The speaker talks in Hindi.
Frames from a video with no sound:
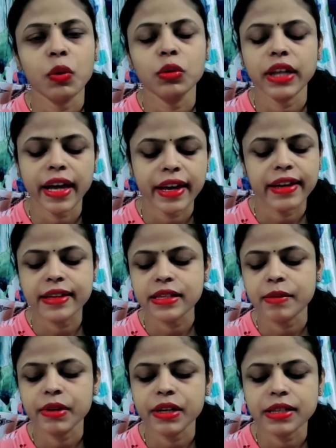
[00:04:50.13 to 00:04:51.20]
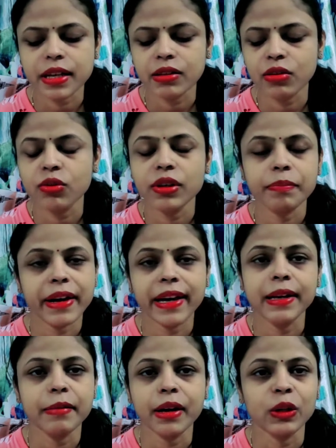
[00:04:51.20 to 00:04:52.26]
होता है ऐसा मेरे साथ कोई
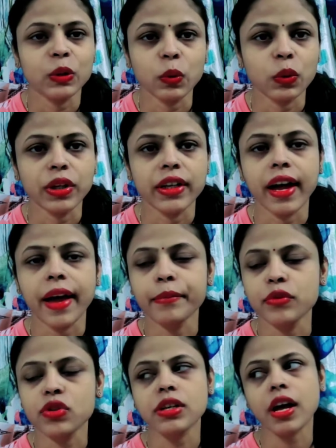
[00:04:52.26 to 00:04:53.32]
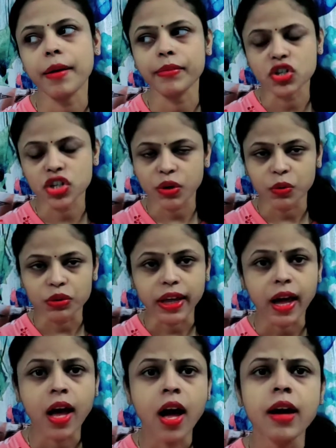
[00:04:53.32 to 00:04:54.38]
पहली बार तो हो नहीं रहा है मुझसे हमेशा ही होता
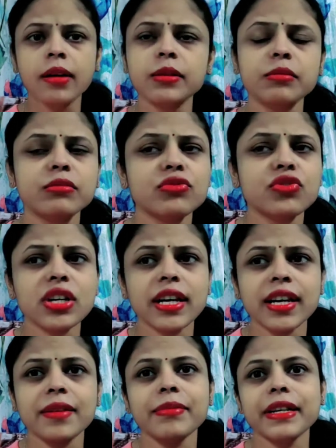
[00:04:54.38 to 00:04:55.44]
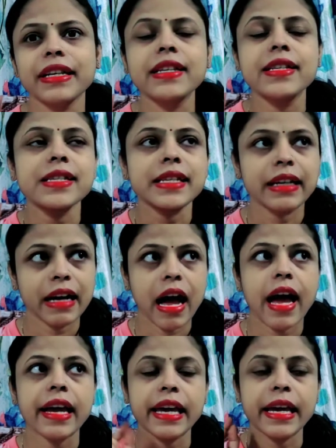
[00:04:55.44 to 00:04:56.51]
है तो मुझे प्रेगनेंसी
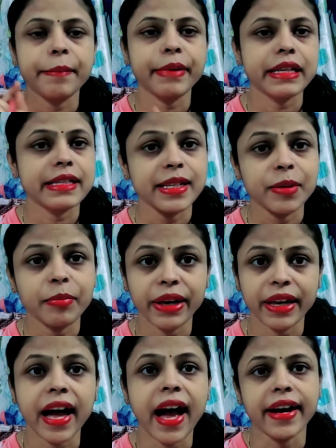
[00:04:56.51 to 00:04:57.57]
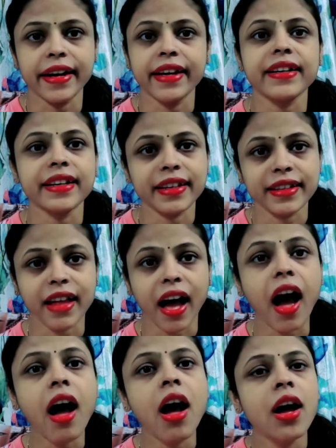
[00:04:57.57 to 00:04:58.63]
का एक परसेंट भी आइडिया नहीं था